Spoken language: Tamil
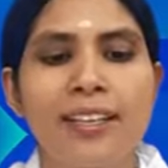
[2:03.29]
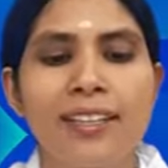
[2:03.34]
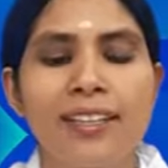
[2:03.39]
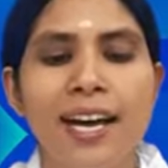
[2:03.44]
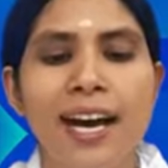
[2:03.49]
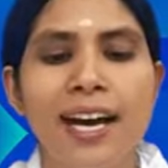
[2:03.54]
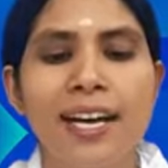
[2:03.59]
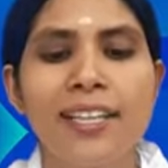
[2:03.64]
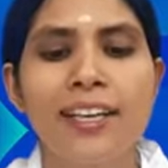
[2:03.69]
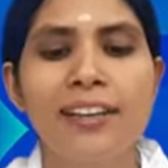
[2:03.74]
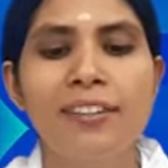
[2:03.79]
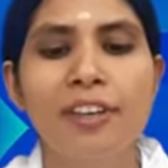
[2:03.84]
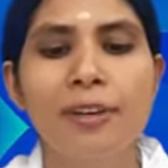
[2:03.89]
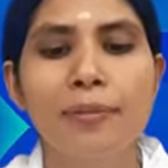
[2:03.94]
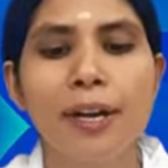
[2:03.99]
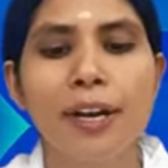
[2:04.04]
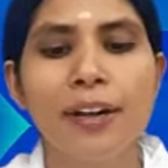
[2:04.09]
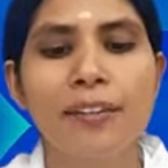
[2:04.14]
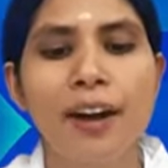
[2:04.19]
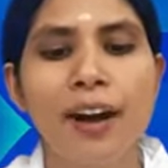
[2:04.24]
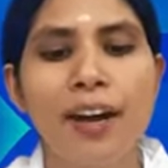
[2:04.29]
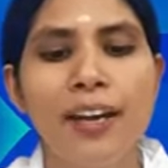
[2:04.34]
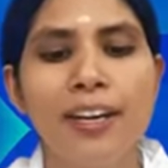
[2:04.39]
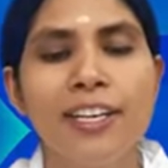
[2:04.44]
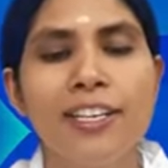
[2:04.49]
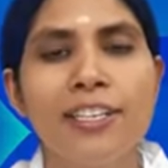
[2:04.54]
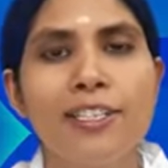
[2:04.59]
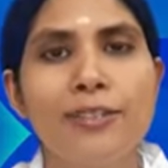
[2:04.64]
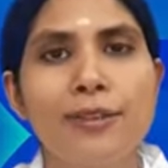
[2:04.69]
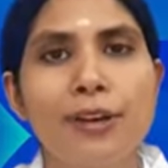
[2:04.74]
தாதாவே பகவான்
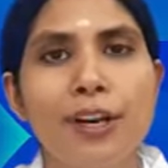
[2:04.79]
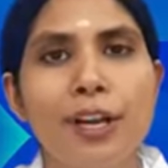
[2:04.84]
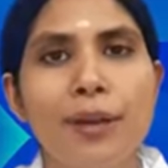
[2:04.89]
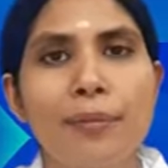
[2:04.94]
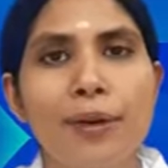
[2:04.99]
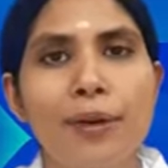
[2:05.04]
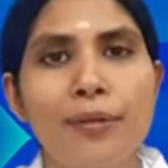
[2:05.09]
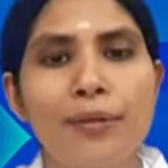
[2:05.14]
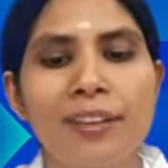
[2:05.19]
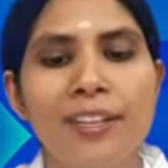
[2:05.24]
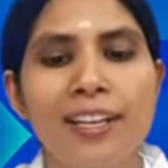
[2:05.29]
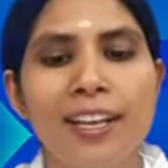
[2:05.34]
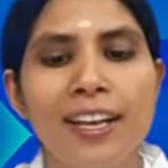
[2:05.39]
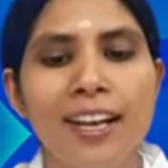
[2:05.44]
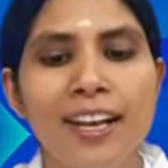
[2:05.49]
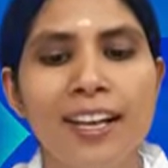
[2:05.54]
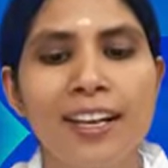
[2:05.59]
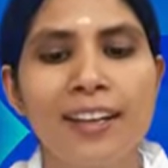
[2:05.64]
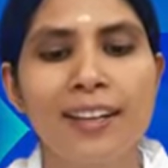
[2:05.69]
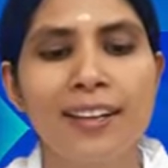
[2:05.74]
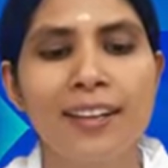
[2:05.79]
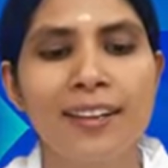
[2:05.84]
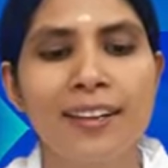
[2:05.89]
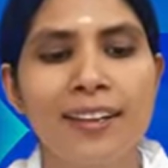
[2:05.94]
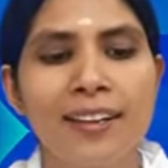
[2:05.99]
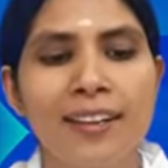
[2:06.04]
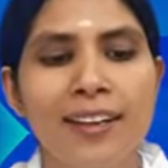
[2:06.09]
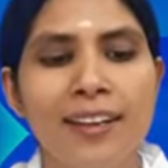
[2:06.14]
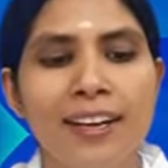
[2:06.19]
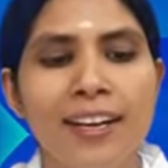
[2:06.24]
என்று சொல்லப்படுவதில்லை
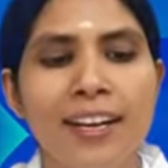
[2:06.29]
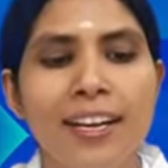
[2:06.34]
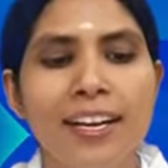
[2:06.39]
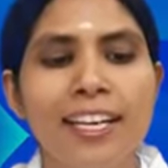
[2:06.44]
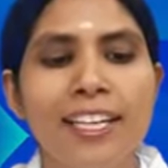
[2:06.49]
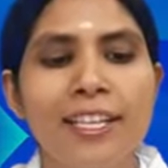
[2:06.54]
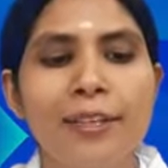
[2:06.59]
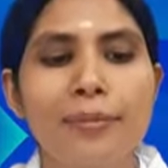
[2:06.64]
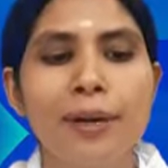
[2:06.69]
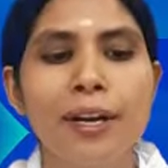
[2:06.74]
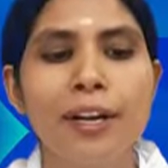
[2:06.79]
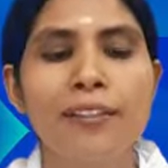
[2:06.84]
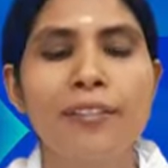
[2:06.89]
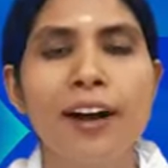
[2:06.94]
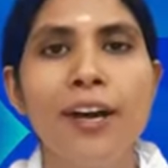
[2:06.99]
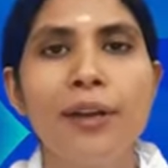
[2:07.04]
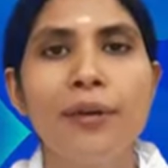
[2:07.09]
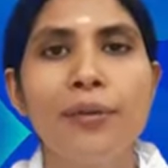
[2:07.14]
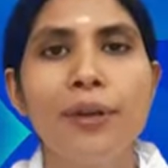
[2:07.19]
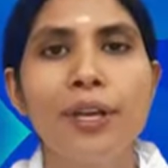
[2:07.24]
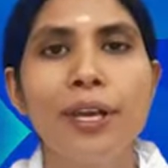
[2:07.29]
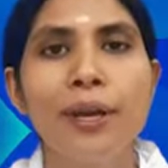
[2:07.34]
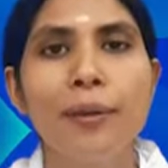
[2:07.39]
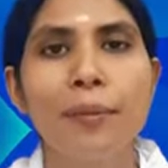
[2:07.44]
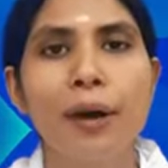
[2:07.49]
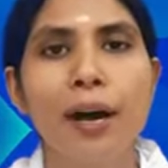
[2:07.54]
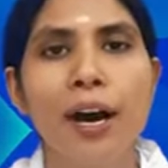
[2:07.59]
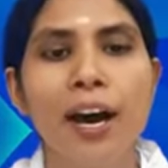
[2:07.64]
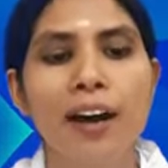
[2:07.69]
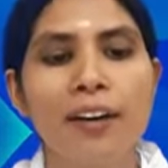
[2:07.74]
இது பகவானுடைய
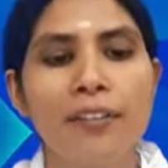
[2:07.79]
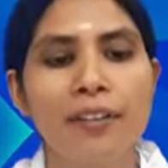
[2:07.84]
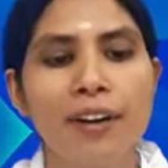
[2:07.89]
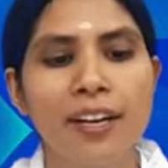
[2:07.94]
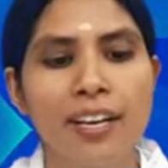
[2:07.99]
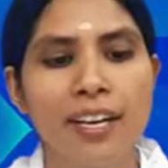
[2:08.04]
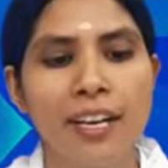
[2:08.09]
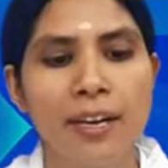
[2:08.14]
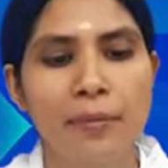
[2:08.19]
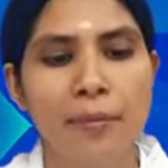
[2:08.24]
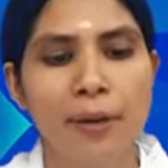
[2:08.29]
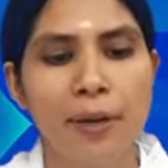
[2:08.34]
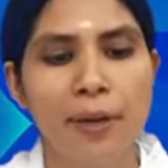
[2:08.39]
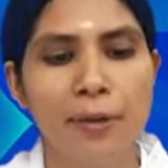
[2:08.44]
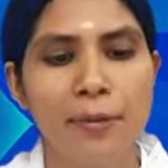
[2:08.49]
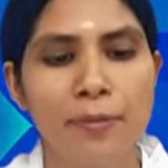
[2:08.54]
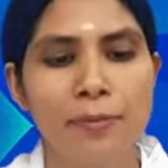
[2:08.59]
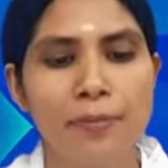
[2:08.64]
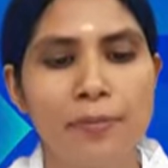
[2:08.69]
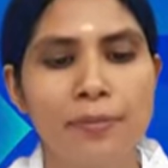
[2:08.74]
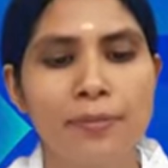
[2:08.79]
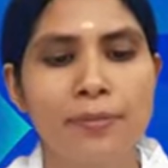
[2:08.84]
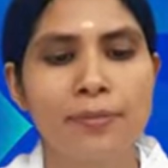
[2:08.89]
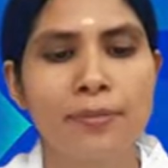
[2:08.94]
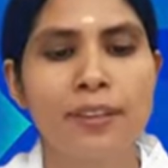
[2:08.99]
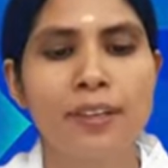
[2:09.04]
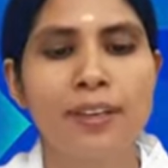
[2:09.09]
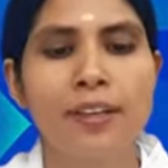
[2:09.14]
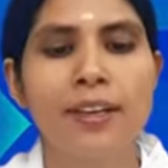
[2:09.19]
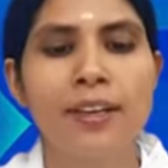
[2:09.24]
மகா வாக்கியமாகும்
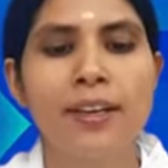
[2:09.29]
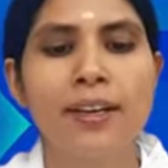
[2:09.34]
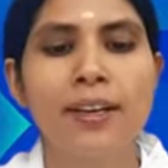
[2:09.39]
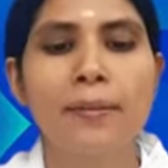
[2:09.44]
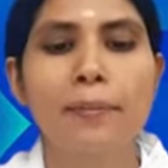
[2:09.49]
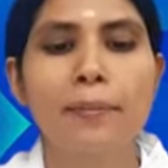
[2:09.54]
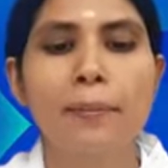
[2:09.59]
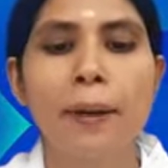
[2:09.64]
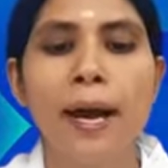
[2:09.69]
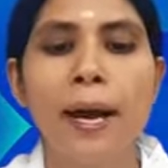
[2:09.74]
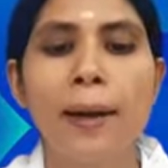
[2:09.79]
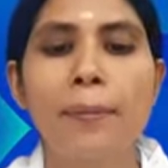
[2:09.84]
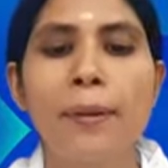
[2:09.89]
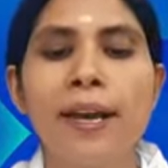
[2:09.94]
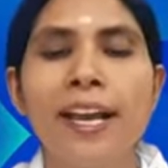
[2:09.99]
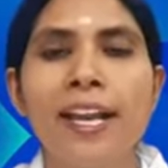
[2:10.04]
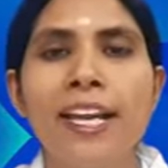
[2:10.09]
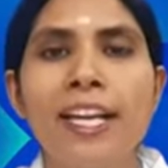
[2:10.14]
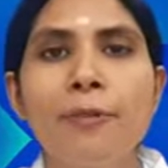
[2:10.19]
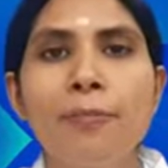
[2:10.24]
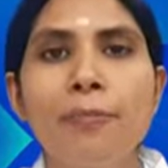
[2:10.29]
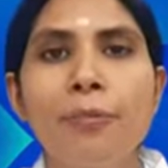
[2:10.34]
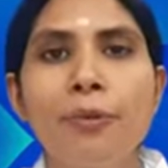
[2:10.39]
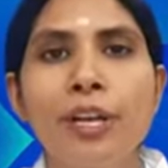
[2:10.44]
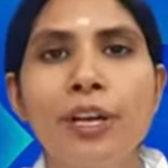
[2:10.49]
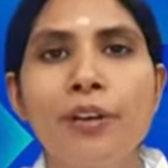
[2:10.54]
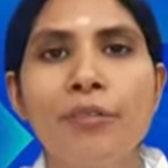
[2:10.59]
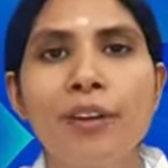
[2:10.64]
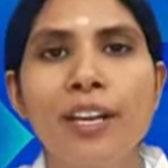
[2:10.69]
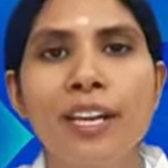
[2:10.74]
பாபா என்ன
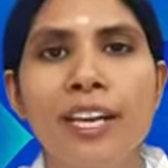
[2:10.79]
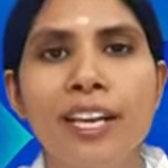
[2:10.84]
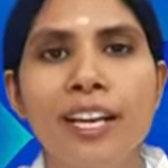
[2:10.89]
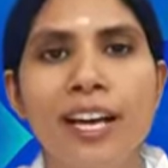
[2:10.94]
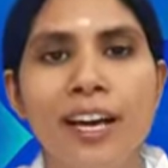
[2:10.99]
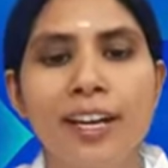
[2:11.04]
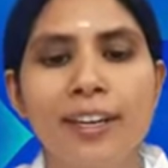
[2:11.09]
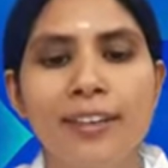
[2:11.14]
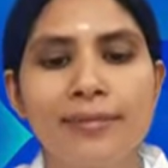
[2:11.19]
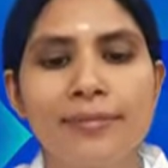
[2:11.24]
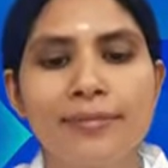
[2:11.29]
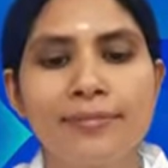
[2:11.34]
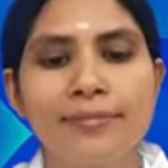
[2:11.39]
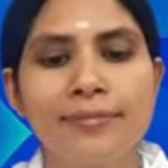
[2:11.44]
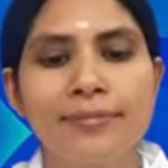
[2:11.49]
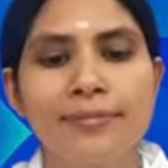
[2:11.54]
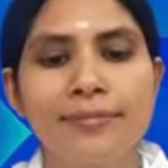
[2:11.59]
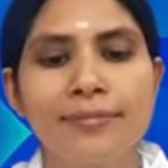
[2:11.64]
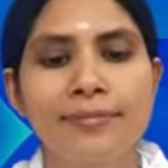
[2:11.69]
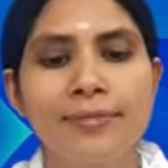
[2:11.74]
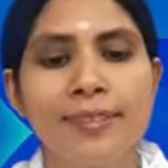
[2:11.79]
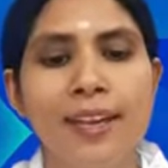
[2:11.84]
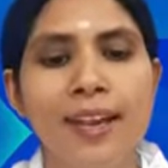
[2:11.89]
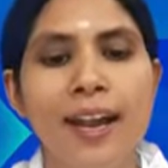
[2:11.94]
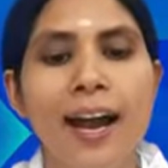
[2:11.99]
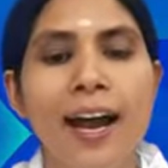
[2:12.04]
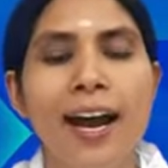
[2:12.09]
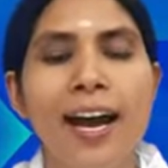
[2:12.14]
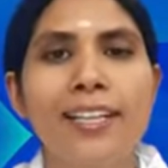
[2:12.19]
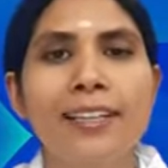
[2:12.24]
புரிய வைக்கிறார்
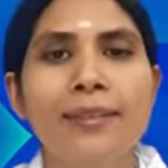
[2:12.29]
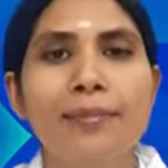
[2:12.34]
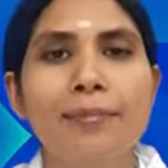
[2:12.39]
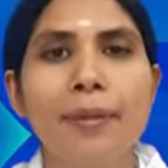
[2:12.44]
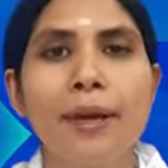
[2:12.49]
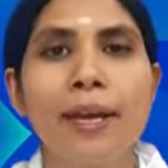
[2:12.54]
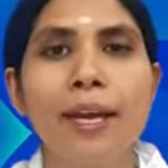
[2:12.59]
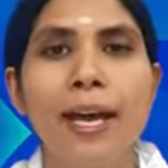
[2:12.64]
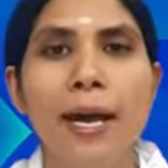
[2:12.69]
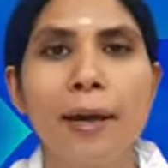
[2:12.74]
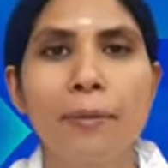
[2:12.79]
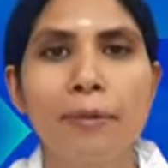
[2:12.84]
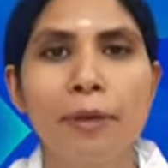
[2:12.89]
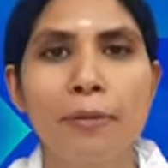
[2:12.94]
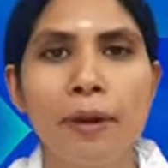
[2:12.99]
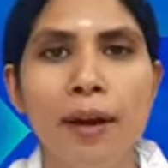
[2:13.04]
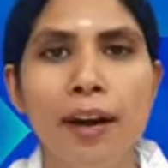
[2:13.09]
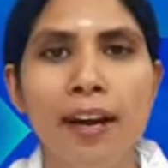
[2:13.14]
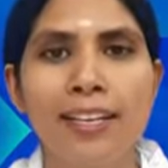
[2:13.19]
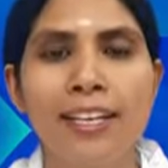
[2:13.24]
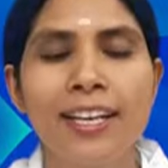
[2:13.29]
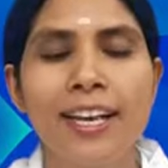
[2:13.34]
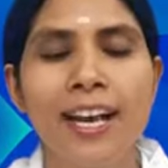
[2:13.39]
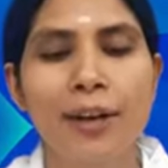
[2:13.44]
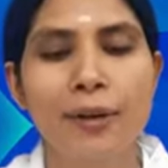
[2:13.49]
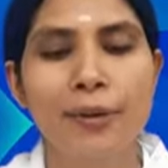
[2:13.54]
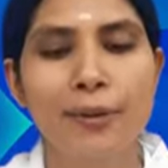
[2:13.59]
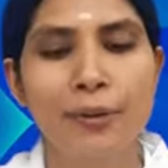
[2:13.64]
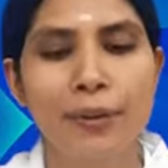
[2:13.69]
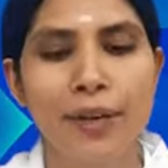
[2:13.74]
ஆத்ம அபிமானி
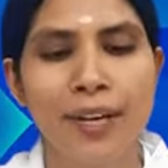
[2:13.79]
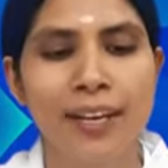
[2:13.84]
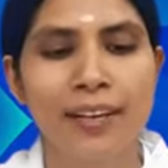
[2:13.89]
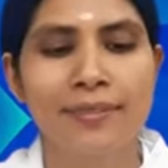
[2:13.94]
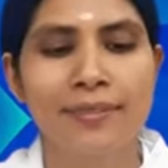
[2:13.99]
ஆகுக